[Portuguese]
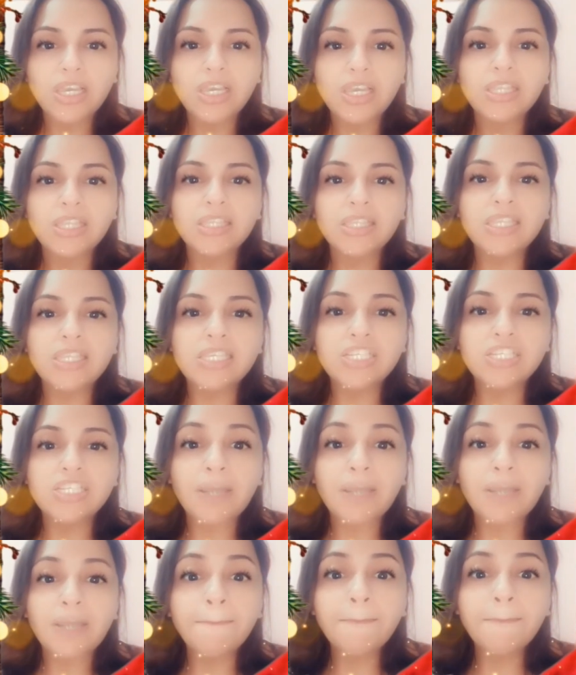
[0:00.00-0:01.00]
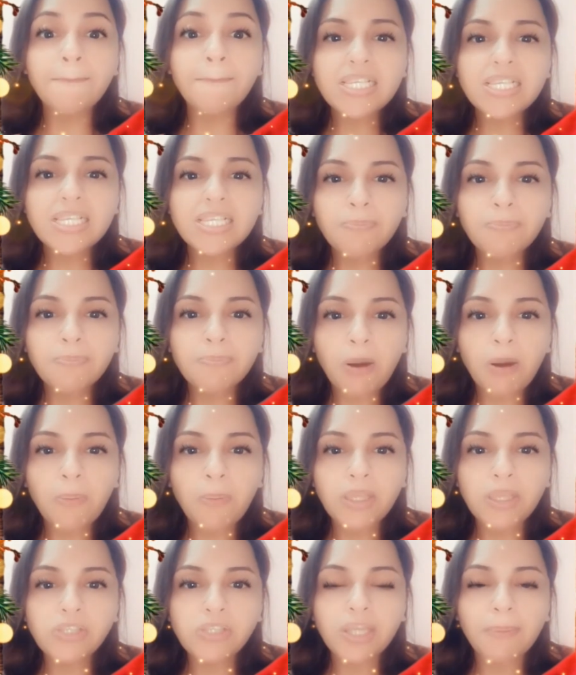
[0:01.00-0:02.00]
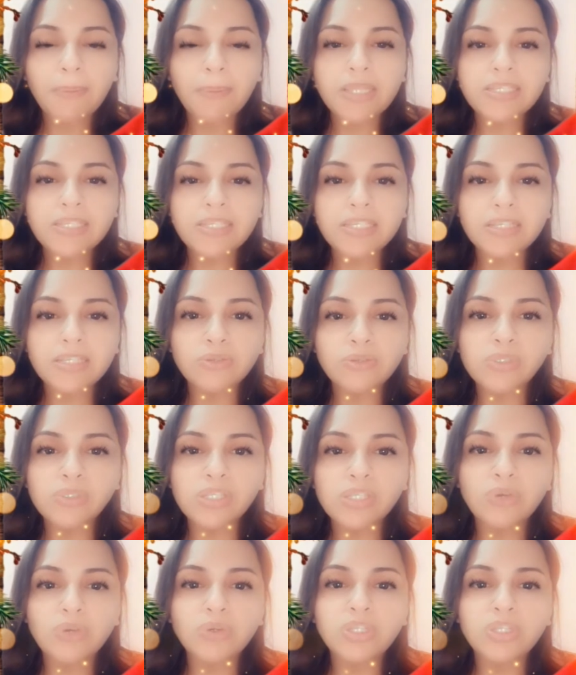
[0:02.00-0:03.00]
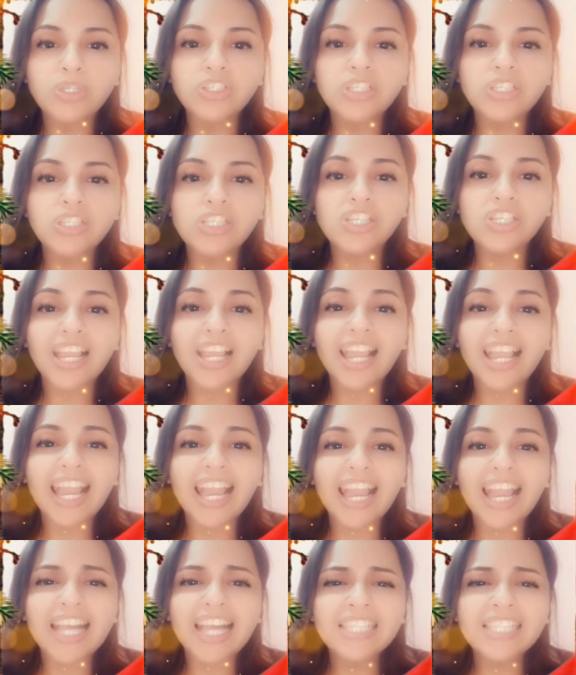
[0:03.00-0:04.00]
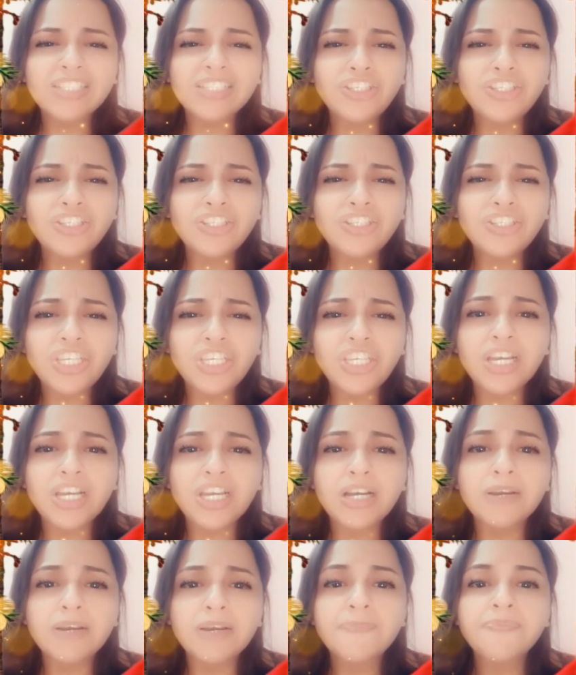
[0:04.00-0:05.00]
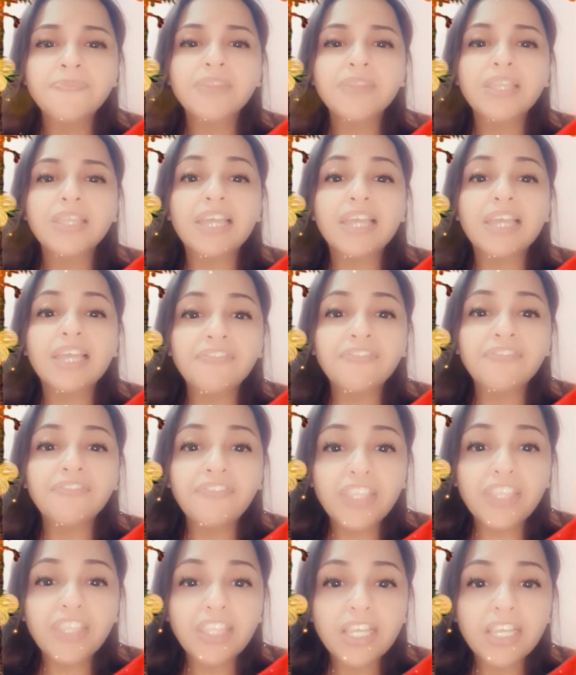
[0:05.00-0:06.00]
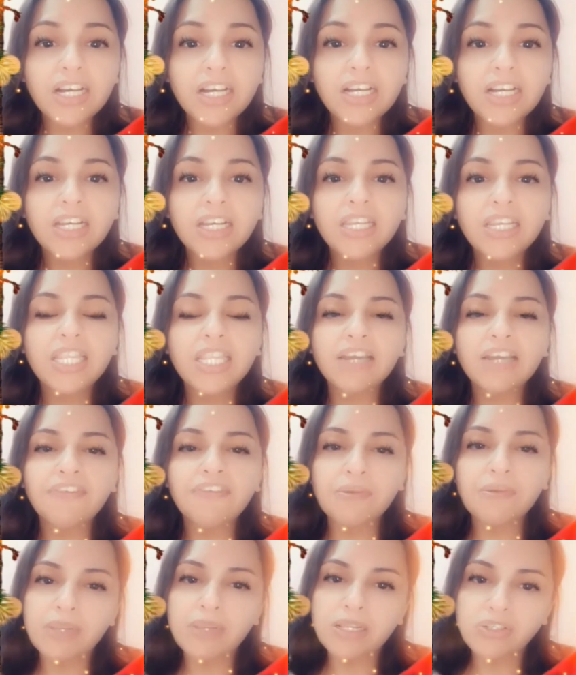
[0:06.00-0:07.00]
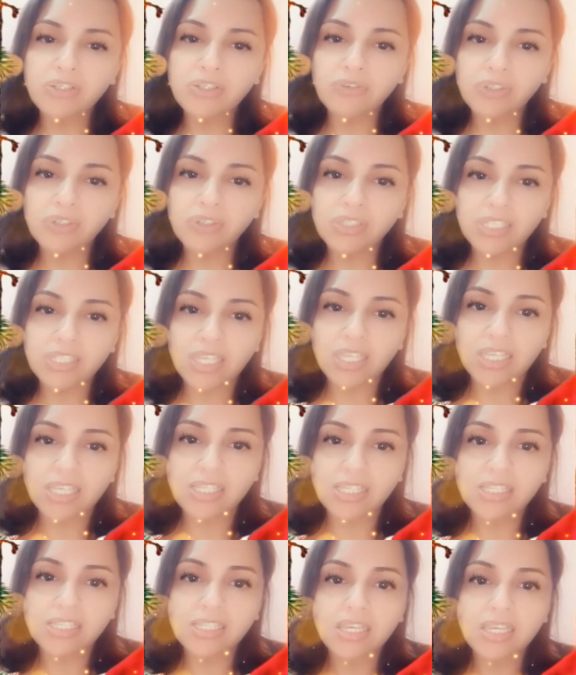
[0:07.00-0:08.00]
desejar principalmente que a presença do Senhor esteja cada dia na vida e na família de vocês.